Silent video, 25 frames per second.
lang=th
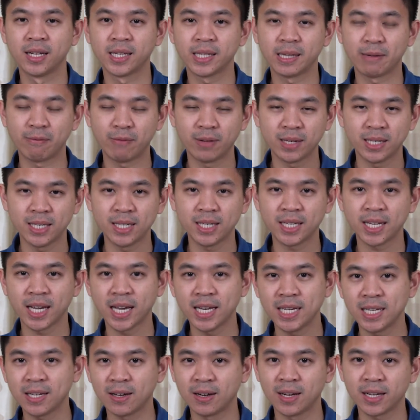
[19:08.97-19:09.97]
สำหรับวันนี้แค่
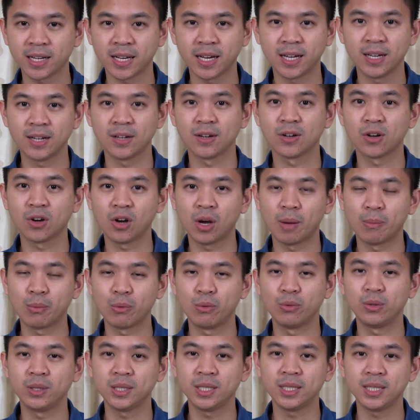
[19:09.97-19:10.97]
นี้ก็แล้วกันขอบ
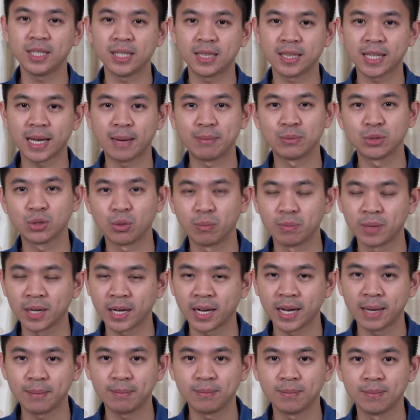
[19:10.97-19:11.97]
คุณที่ติดตามชม
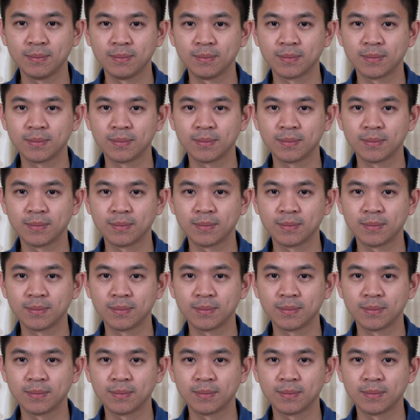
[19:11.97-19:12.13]
นะครับ